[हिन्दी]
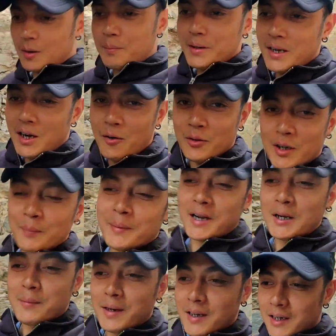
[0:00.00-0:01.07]
और अपने गांव की
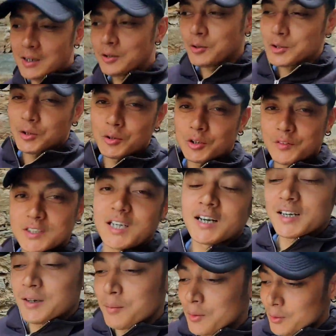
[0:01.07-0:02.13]
प्यारी प्यारी गलियों से होते हुए जा
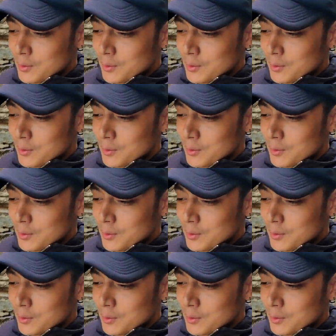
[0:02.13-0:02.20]
रहे हैं हम